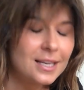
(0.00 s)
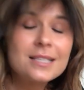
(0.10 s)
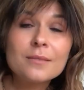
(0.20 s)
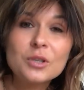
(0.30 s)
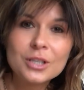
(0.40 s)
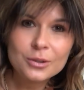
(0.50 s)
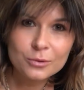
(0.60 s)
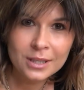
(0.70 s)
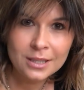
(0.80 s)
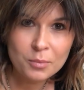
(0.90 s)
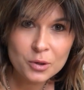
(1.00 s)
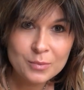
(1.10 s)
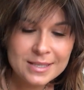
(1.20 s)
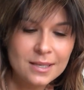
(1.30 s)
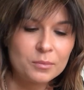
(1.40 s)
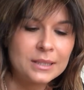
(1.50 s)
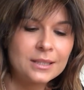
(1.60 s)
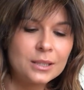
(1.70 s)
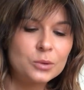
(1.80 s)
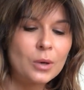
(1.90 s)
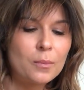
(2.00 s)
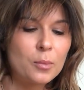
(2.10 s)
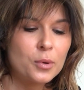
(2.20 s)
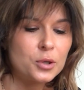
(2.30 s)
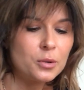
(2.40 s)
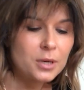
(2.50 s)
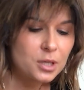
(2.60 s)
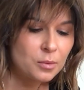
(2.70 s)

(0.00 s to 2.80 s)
jestem dzisiaj tutaj na prośbę Sabiny, która poprosiła,